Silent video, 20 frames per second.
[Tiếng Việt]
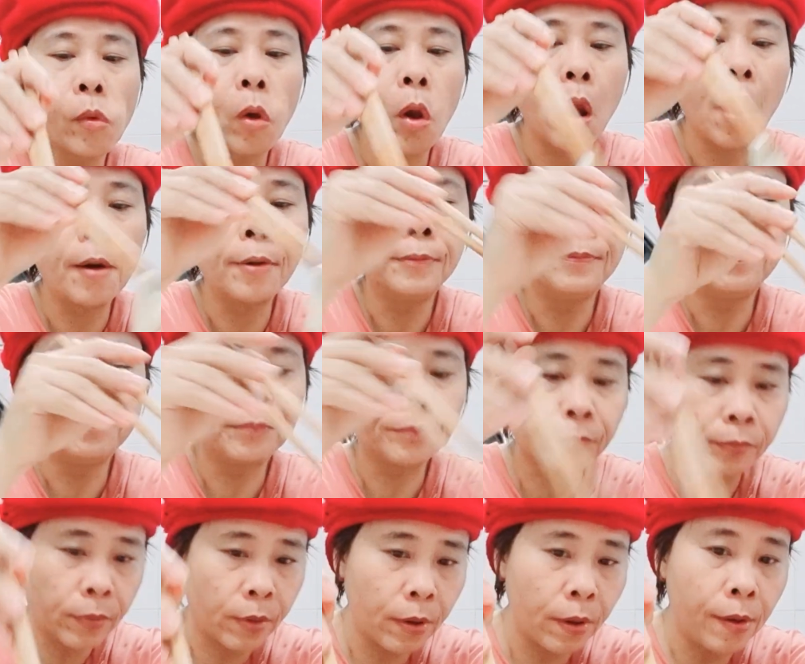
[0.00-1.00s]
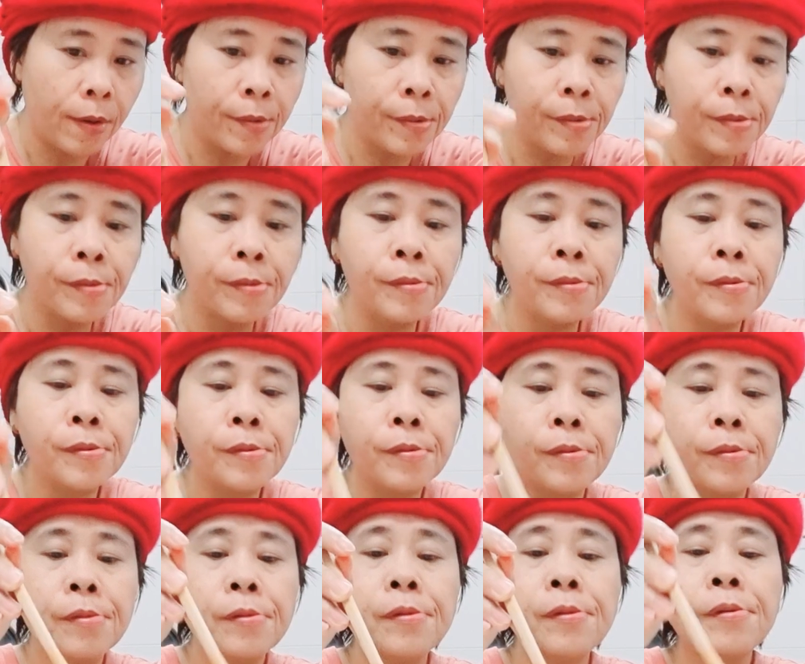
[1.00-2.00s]
làm người đứng đầu cơ quan đại
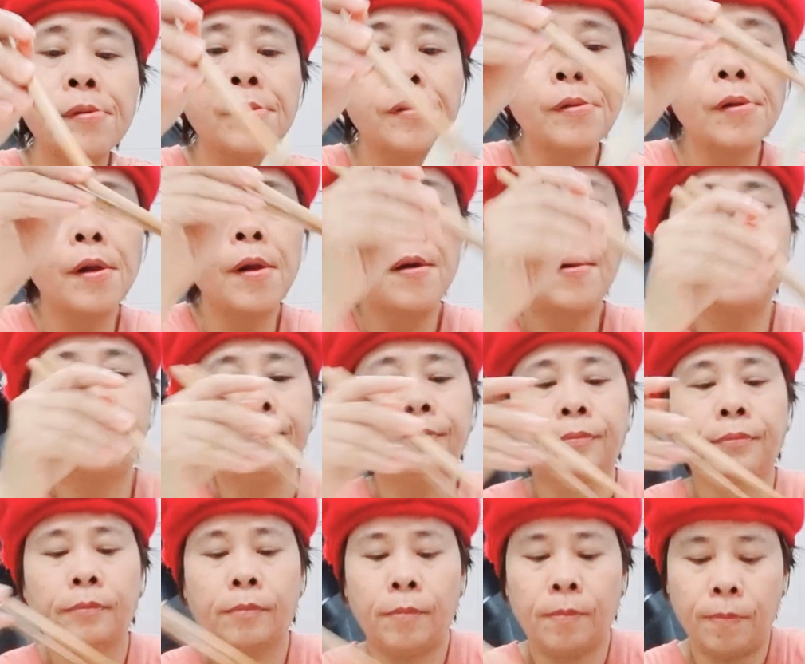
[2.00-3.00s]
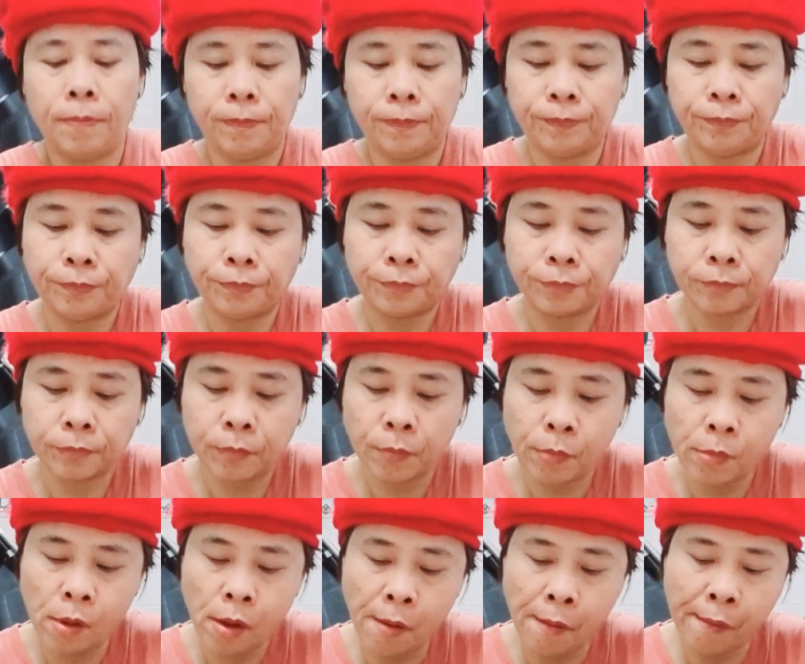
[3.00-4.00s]
diện tại quốc gia, tổ chức quốc
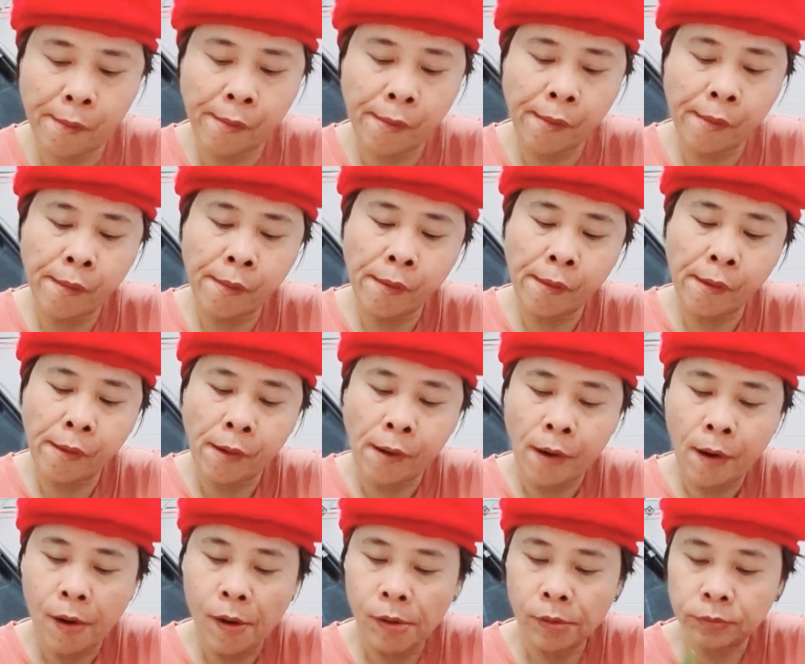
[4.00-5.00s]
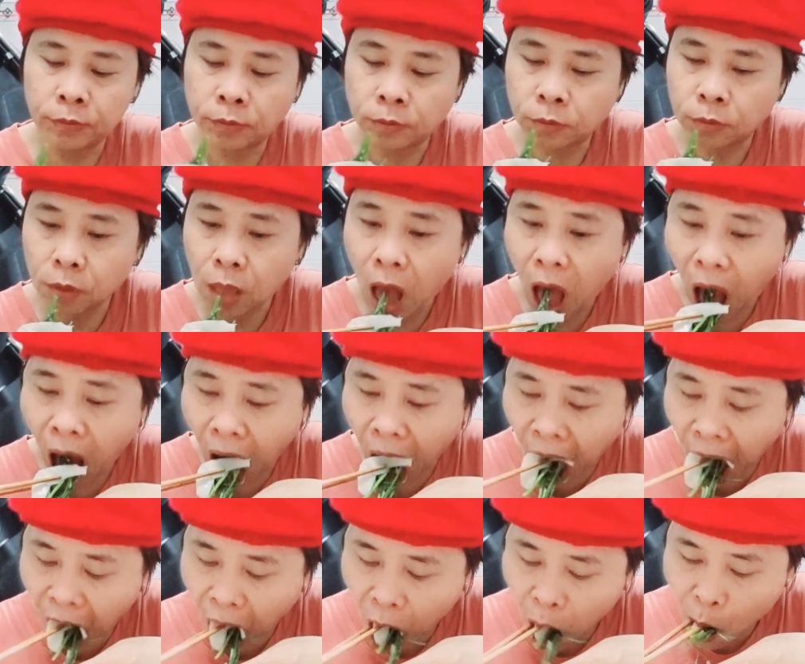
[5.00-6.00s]
tế khác. Điều 21
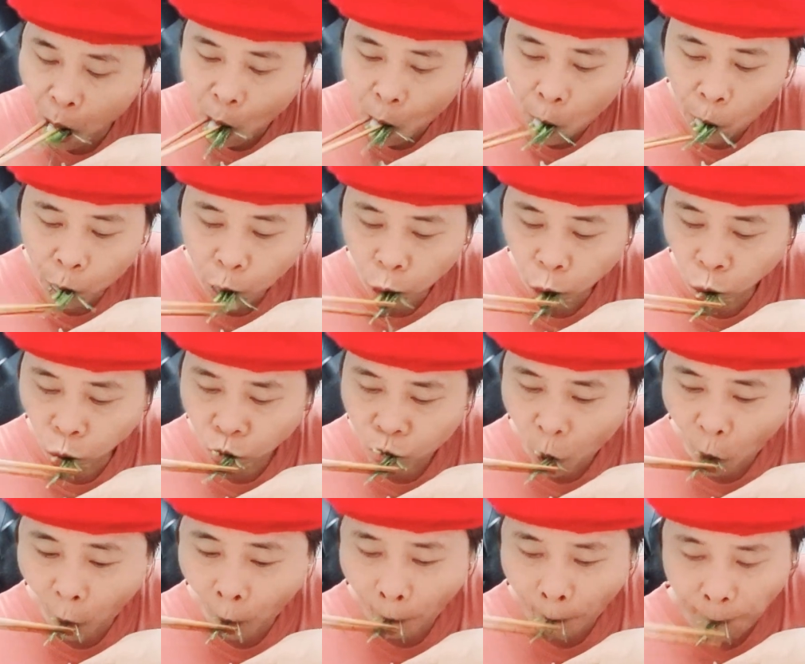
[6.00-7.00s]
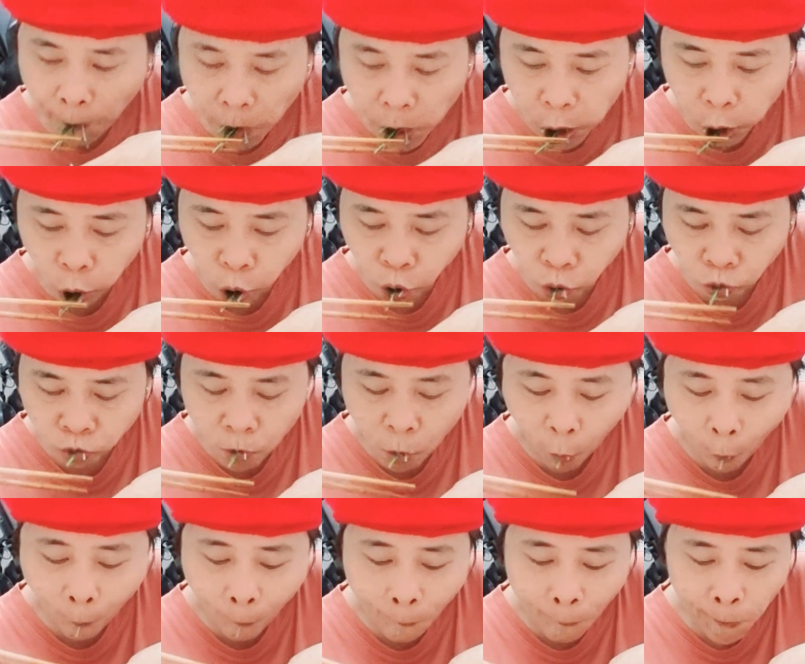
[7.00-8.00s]
trách nhiệm của người đứng
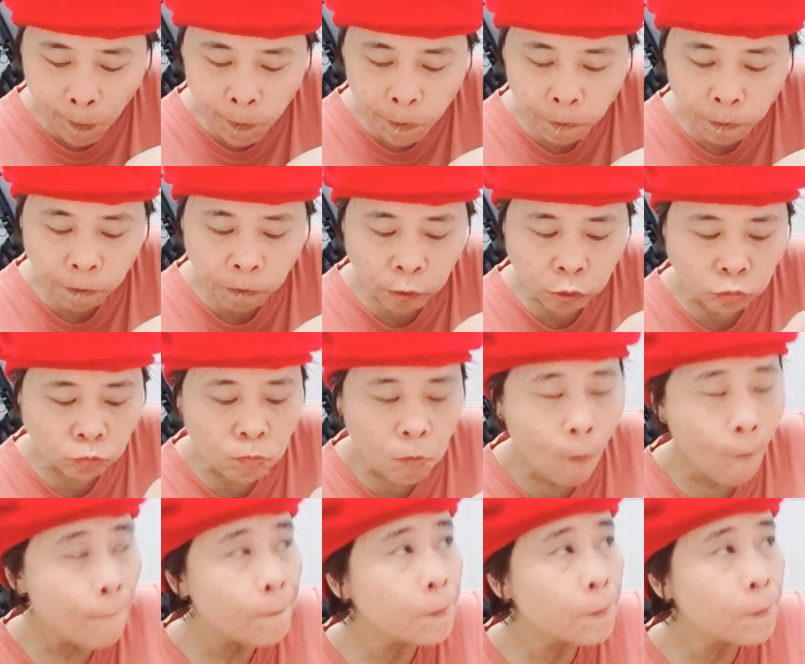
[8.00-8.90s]
đầu cơ quan đại diện.